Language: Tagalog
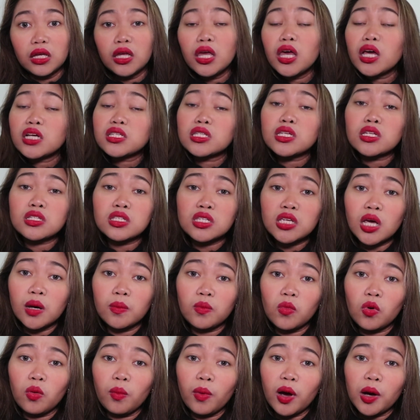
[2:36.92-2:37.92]
Exit
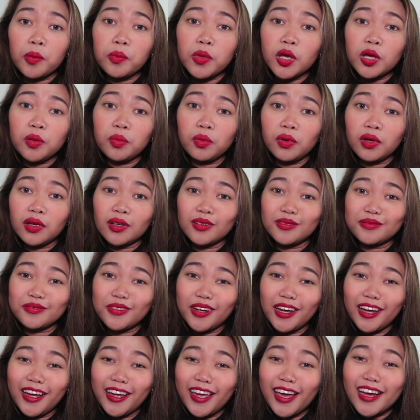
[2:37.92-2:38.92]
sa mo mga baby.
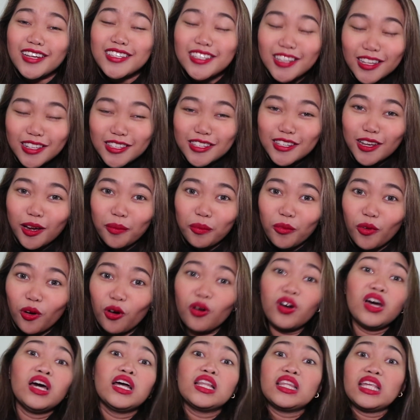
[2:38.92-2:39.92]
Ha? Exit sa
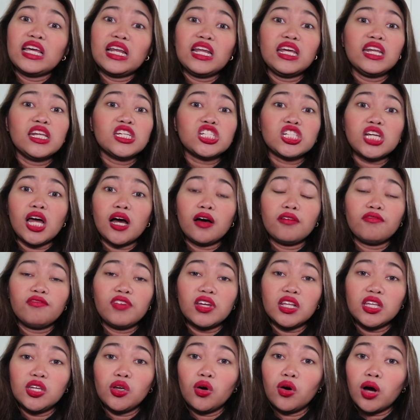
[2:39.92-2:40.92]
mo. Dili ni siya ang
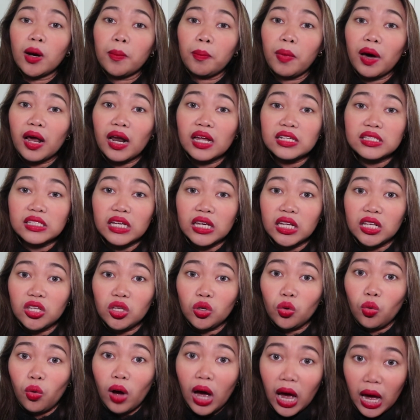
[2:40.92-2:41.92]
video nga para sa
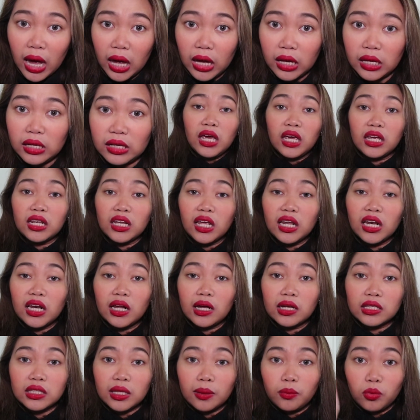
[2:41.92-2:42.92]
inyo, ha? Ingnan
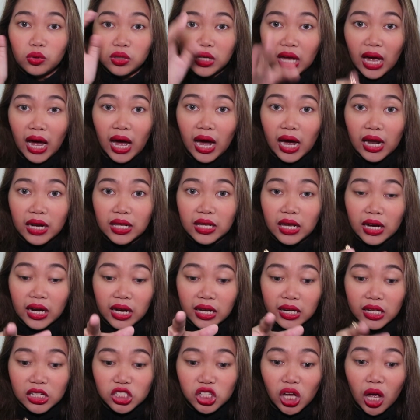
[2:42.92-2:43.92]
lang tamudaan na
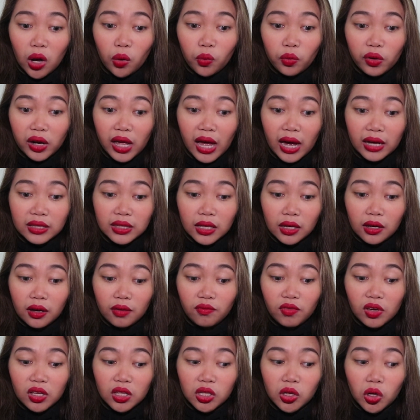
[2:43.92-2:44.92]
kani siya akong reactan
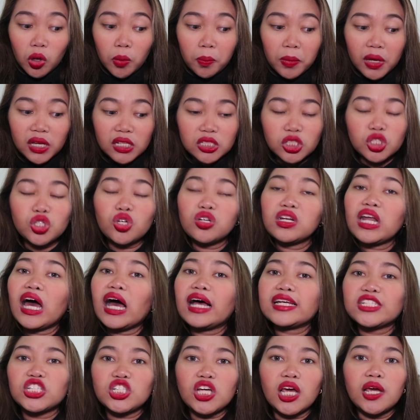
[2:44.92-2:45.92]
nga video, medyo
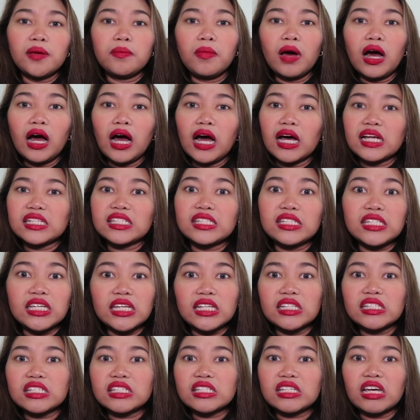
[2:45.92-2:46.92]
na siya yung mga
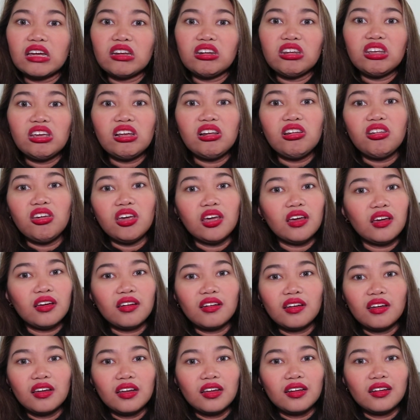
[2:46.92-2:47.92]
scenes nga dili
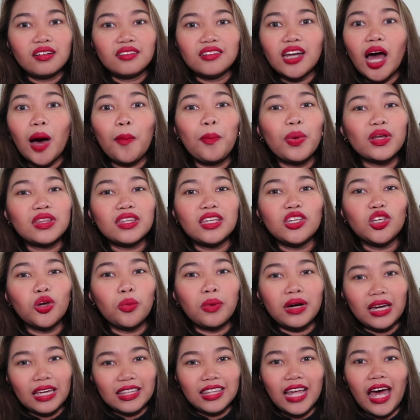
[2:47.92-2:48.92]
dapat ninyo
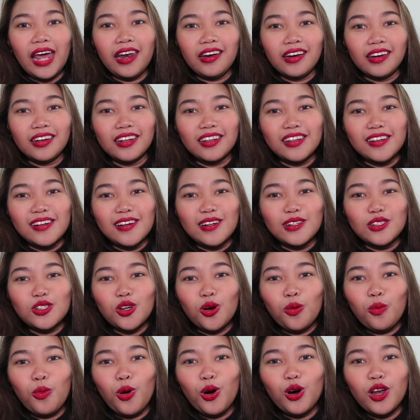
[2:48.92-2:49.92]
makitaan.
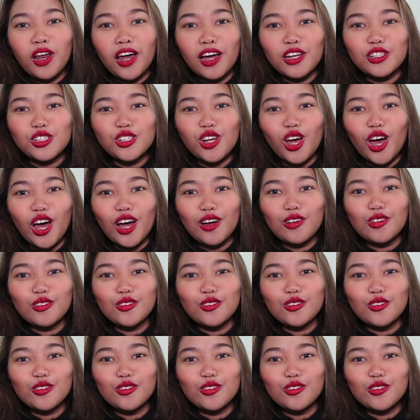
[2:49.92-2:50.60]
So, mo na siya.